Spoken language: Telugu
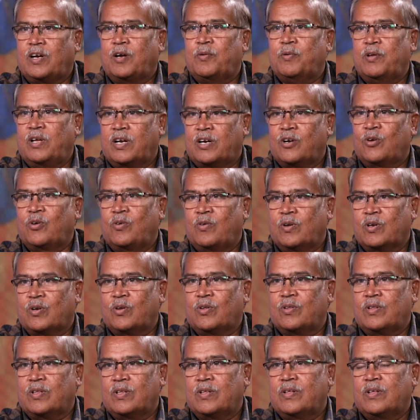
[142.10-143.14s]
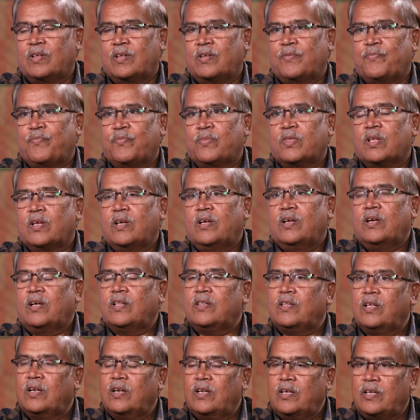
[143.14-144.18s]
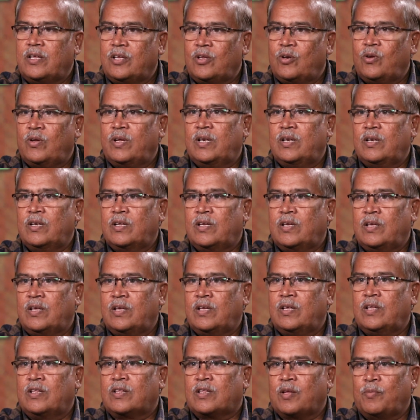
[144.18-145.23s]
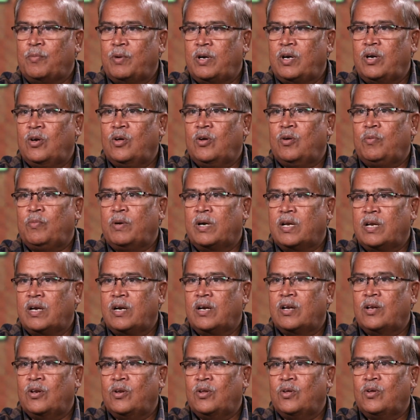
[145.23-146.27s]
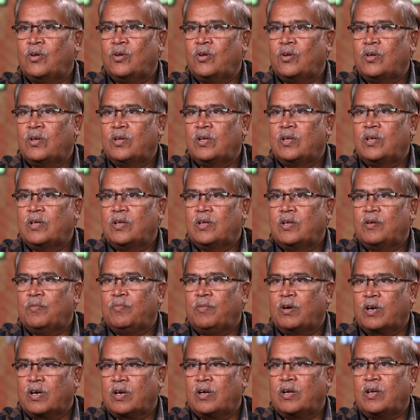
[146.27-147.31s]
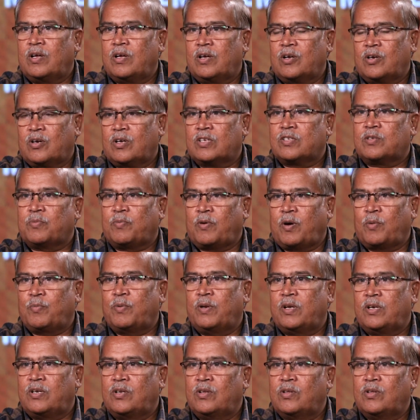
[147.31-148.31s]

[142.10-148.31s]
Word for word: కామెడీ అక్కడ కూడా hmm. అంతేనా హీరోయిన్కి తమిళ్లో మలయాళంలో బాగా లేదండి